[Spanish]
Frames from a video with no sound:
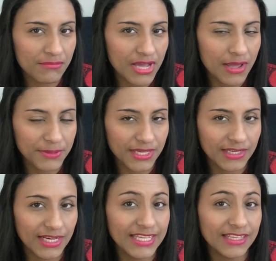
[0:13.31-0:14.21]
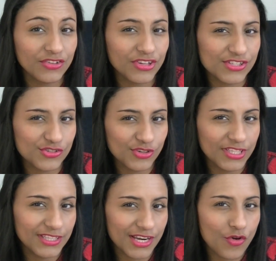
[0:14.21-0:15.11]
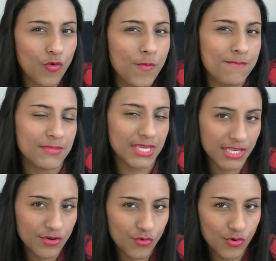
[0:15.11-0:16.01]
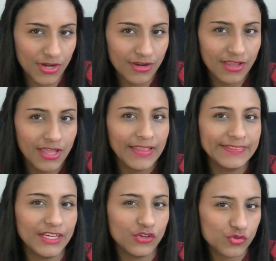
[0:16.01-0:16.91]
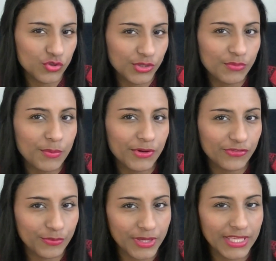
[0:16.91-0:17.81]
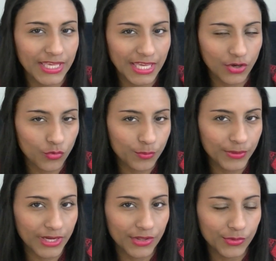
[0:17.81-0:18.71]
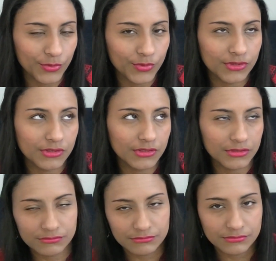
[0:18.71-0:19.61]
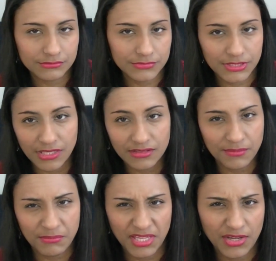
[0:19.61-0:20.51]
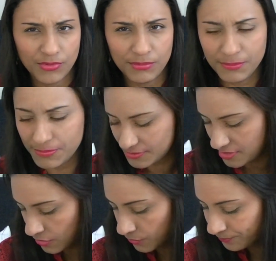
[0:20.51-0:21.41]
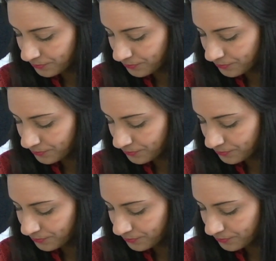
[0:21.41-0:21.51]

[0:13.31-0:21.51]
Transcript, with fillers: vez más a mi canal y en esta ocasión les traigo un mini haul de los últimos perfumes que he comprado um, este mes o el mes pasado.